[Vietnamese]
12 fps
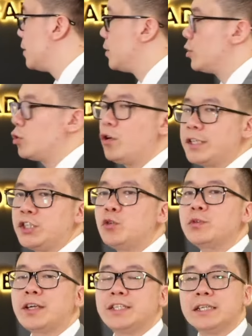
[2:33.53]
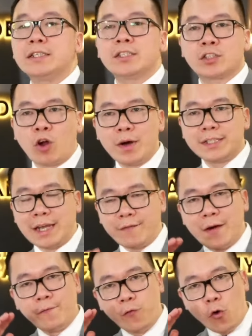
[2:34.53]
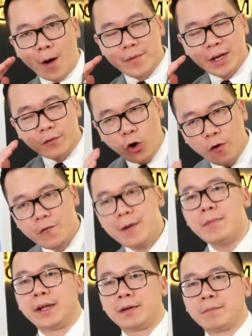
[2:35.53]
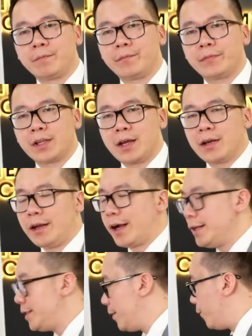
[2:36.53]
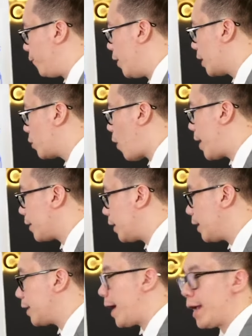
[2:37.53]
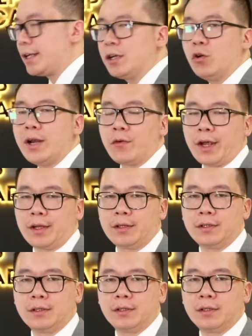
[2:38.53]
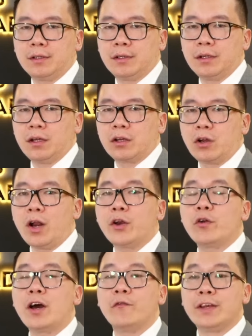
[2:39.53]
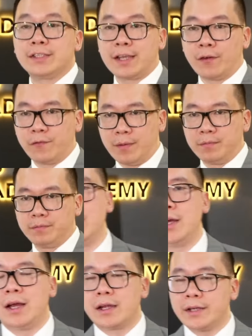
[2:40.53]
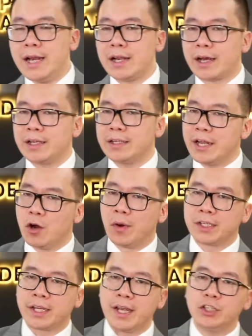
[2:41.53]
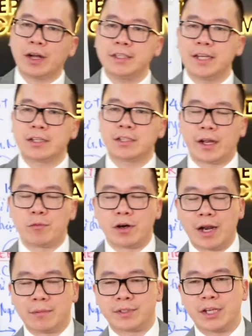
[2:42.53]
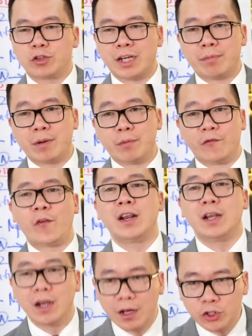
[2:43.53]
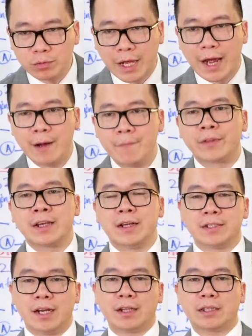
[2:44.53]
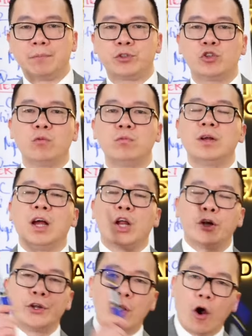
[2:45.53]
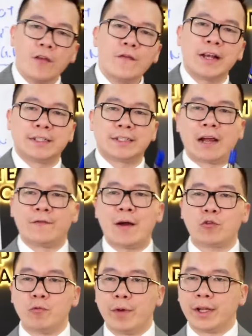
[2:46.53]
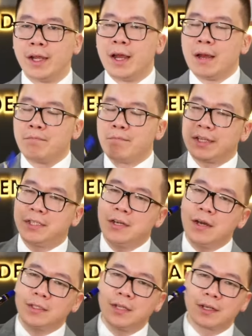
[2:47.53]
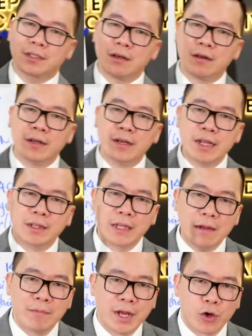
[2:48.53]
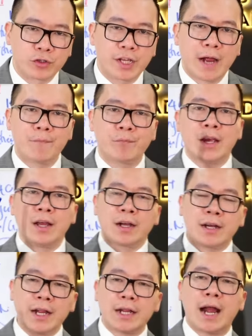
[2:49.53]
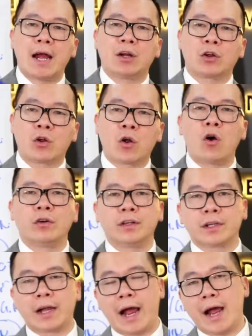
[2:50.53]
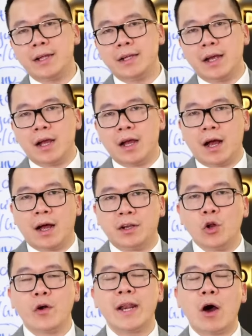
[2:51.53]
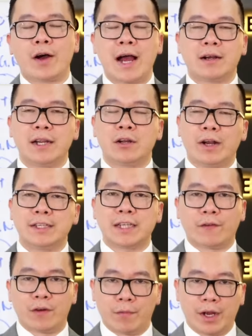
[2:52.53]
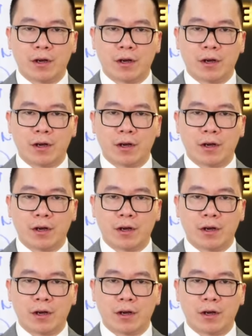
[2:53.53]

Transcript: tôi sẽ giúp cho anh chị có một cái giải pháp phù hợp nhất đối với mình để các anh chị vượt qua được tất cả những cái nỗi đau này. Đó là nỗi đau về sản phẩm. Đây là cái điều mà khiến cho các anh chị trở thành một người làm sales khác biệt, bởi vì phần lớn chúng ta chỉ đang tập trung nói về giải pháp của mình mà chưa thực sự đi tìm hiểu xem khách hàng còn cái à, nỗi đau khác liên quan đến sản phẩm hay không.